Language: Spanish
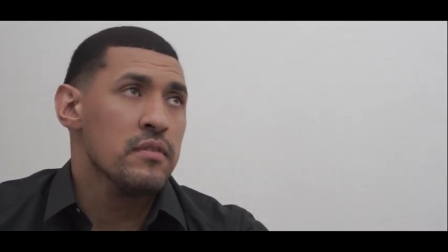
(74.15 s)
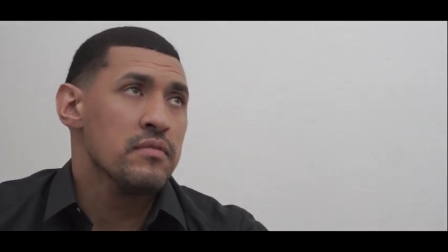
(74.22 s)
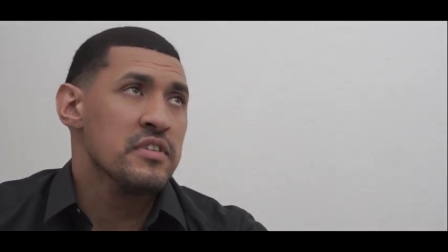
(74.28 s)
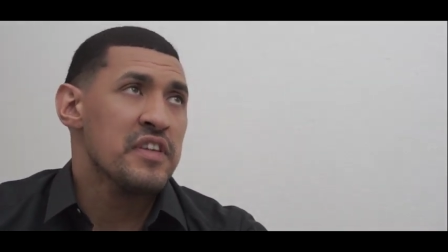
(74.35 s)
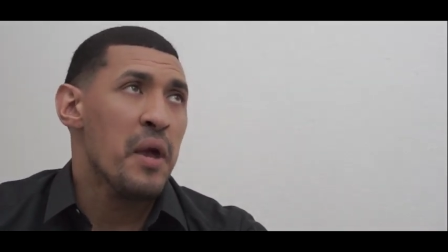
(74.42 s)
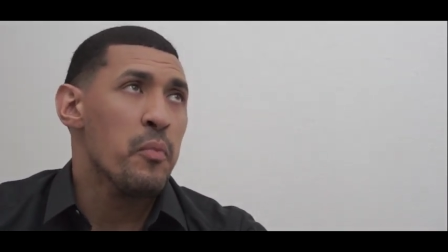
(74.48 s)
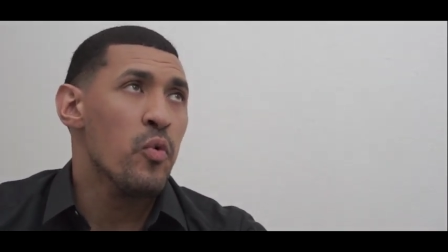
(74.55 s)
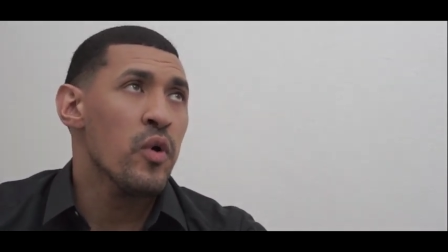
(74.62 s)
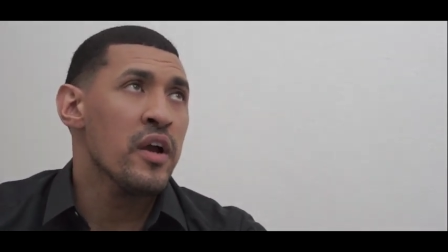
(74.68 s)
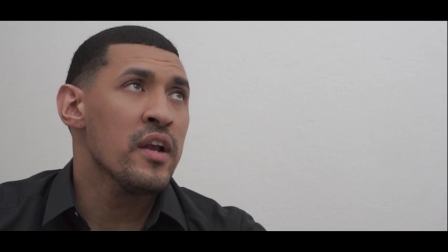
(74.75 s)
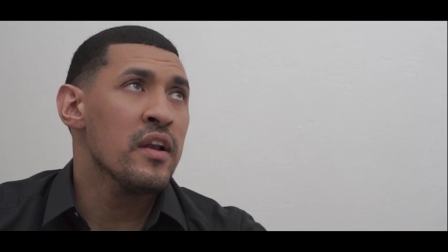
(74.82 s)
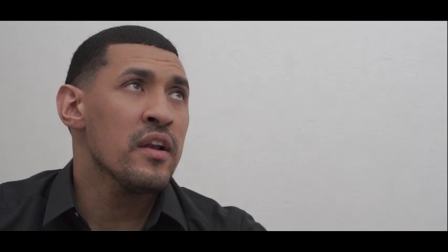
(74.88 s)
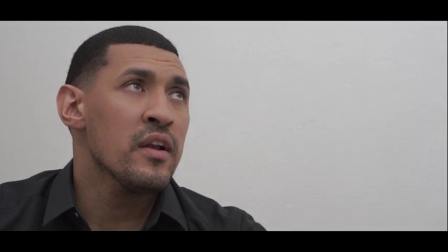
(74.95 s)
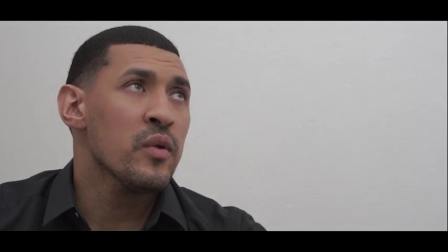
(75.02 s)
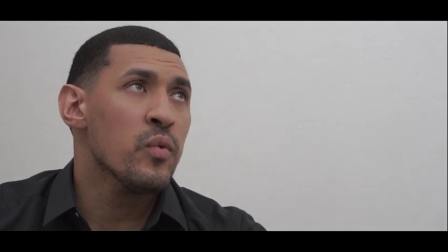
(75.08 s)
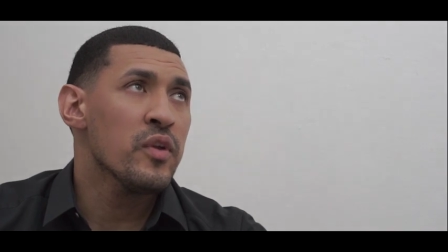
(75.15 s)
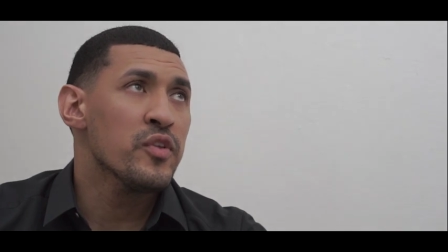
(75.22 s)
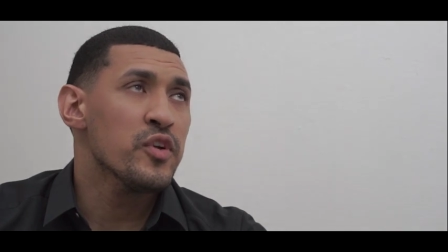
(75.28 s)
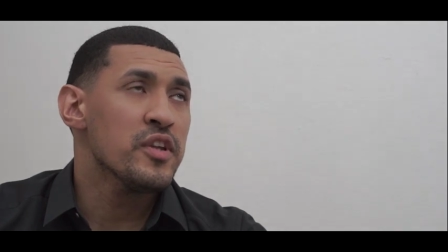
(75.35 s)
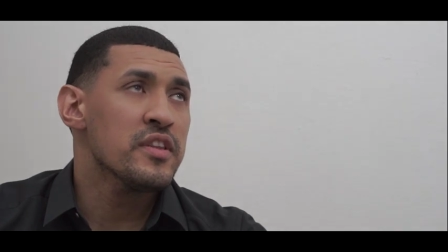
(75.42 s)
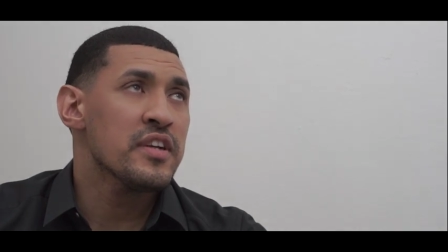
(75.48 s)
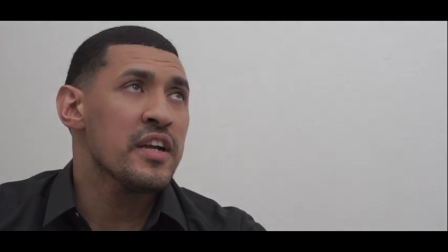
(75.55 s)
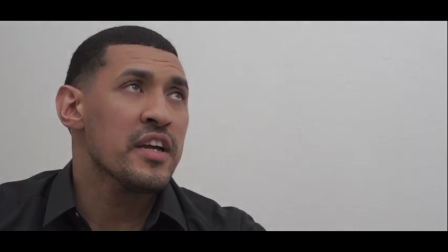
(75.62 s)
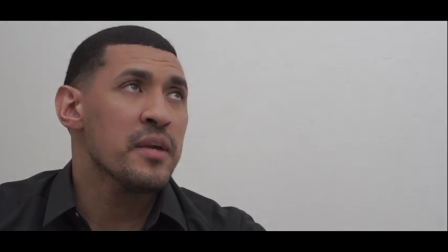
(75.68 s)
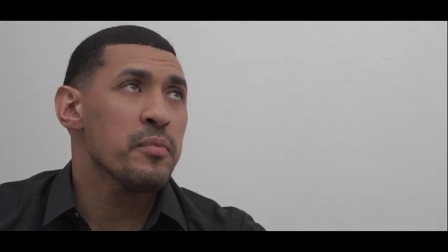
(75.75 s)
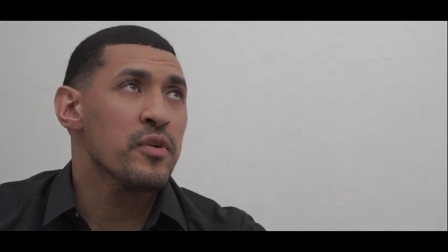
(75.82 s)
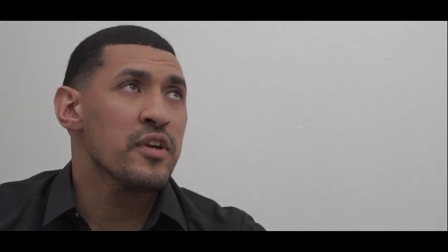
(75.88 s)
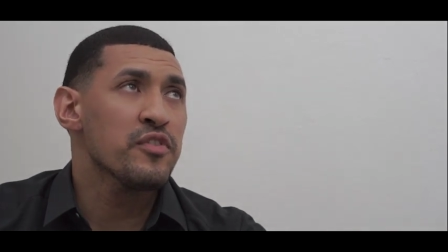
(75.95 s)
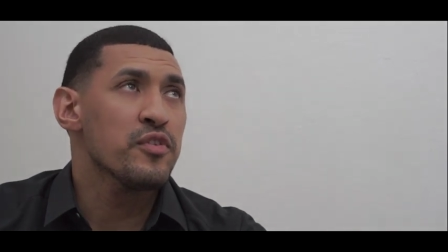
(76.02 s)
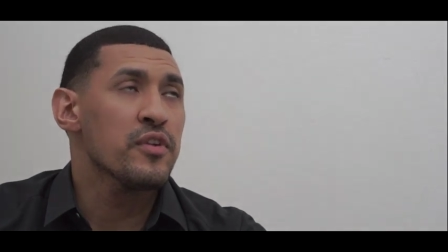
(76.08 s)
Samuel, cuando entré al
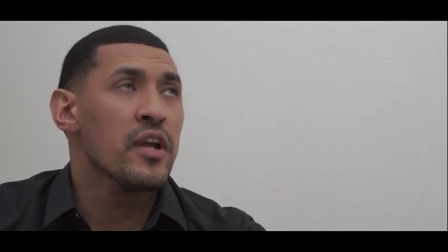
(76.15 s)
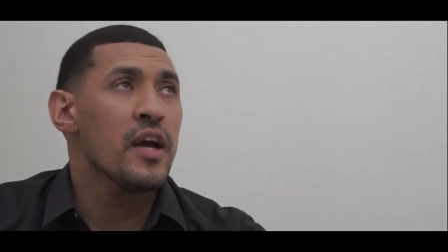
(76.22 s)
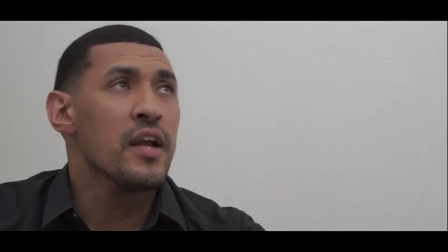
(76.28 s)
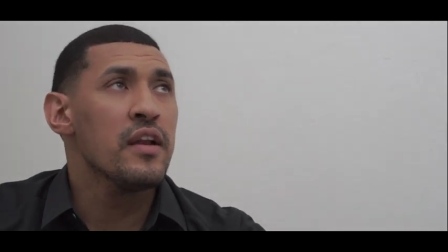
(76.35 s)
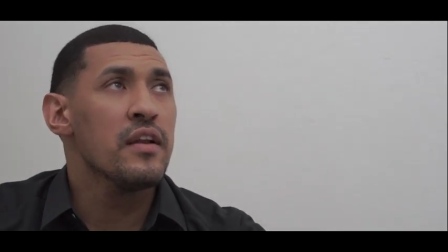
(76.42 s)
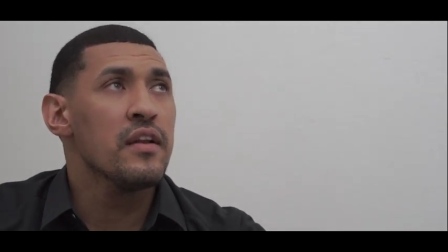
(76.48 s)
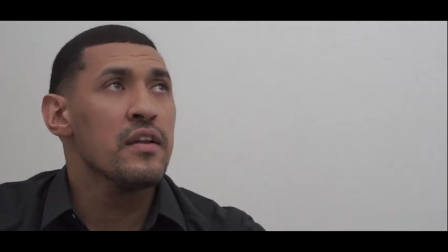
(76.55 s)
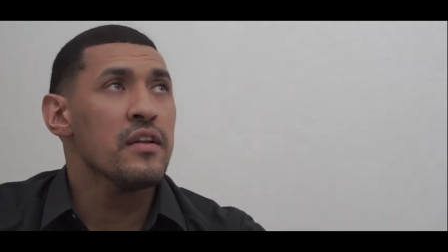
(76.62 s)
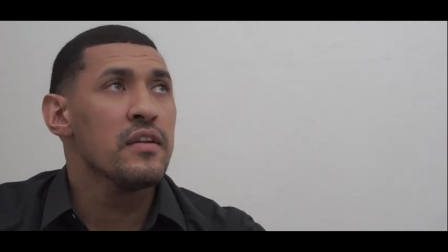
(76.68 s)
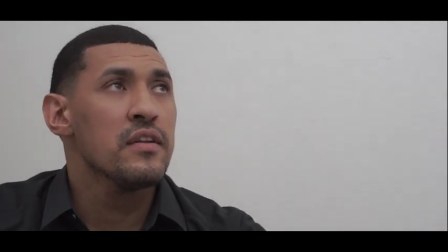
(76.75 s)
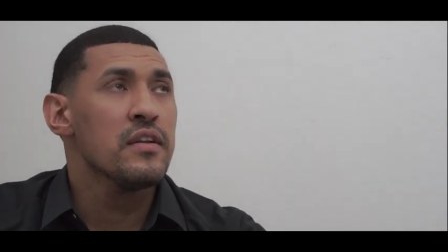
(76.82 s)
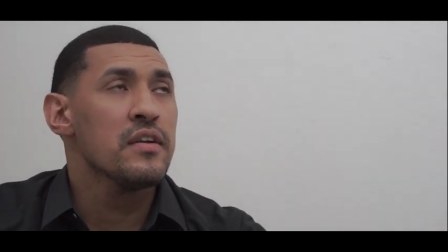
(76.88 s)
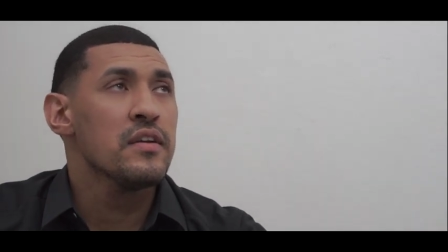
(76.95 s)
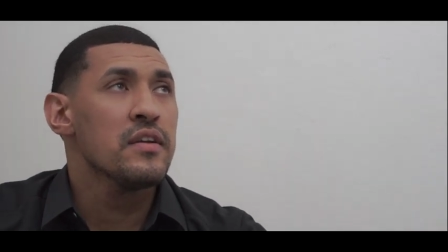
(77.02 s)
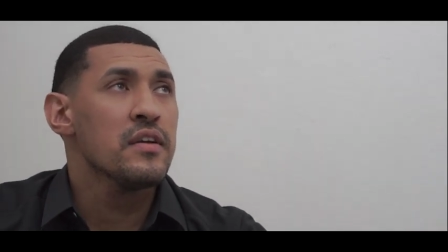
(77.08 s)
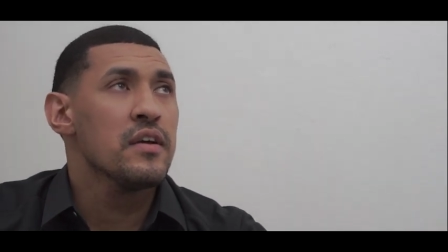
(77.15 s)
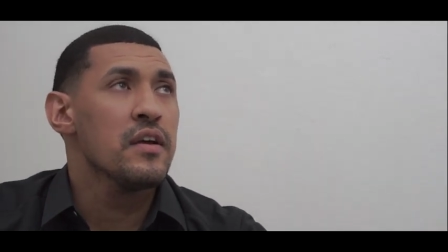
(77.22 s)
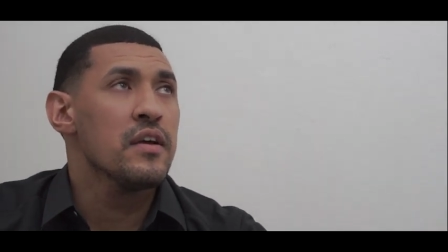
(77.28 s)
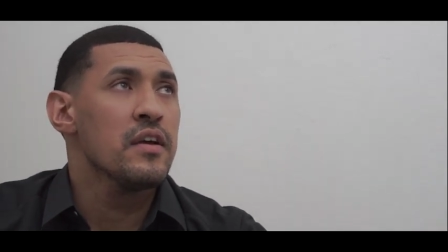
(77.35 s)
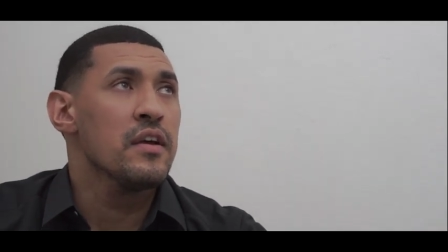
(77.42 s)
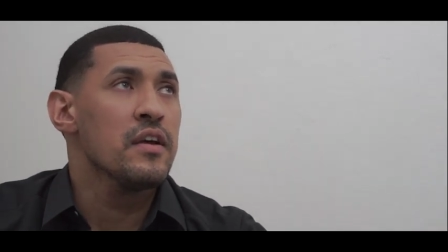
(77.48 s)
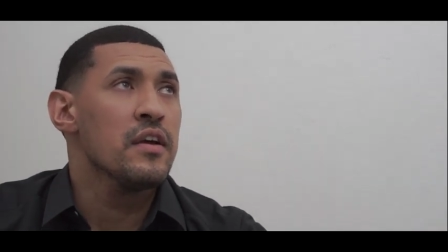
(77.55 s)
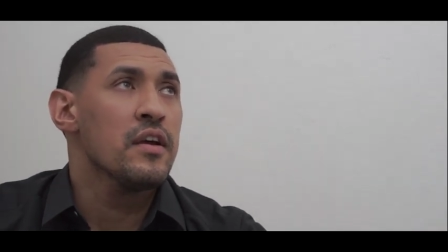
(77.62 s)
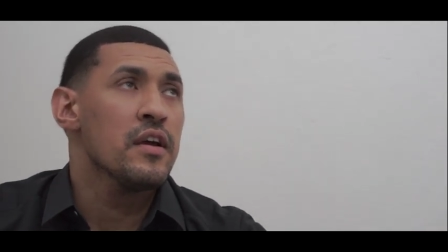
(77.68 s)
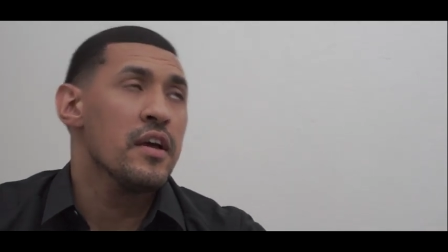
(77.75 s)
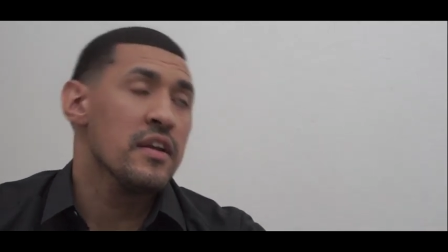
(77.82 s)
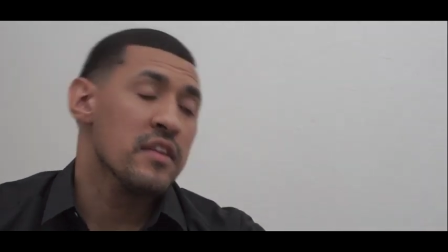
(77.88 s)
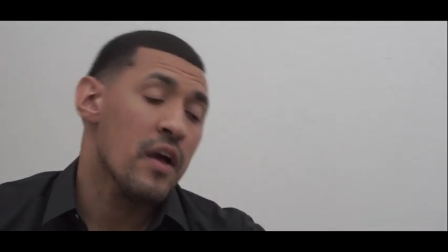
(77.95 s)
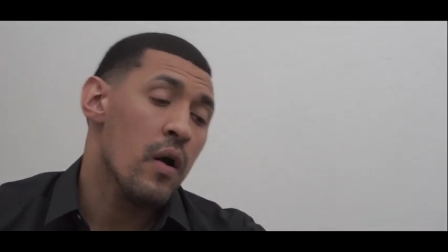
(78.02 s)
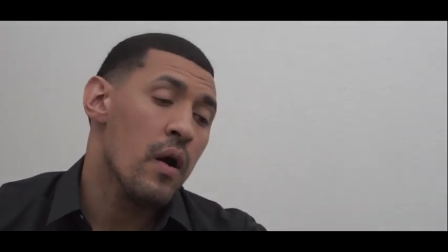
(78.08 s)
equipo nacional, eh,
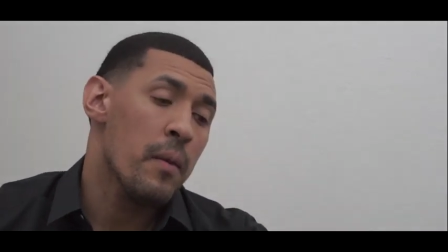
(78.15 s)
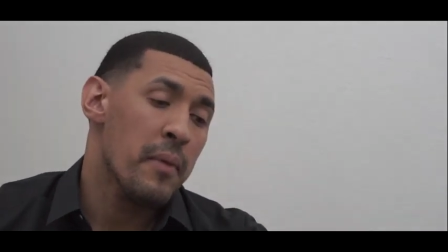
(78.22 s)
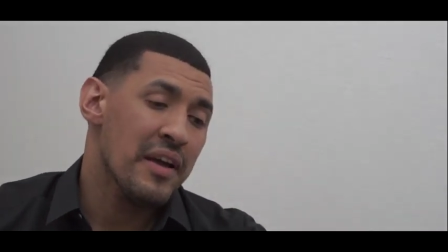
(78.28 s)
estaba